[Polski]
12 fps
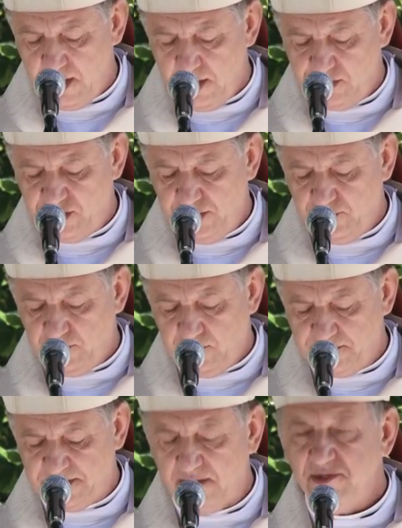że to
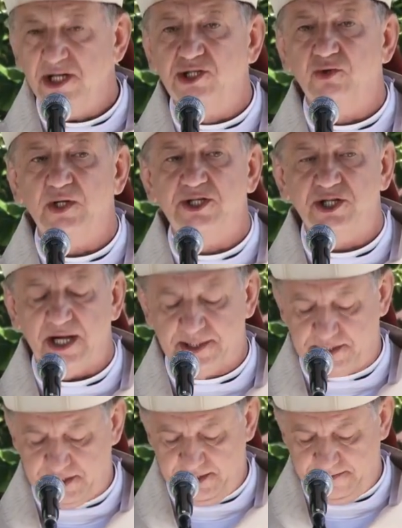zamierzchłe
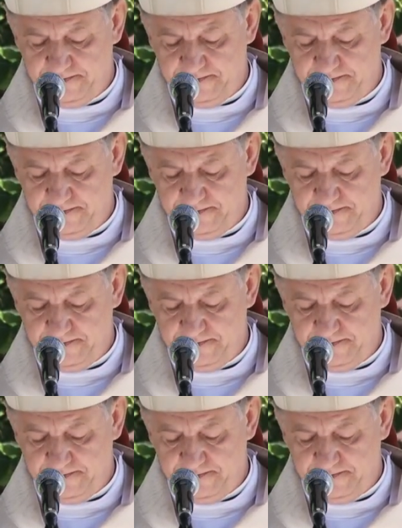czasy.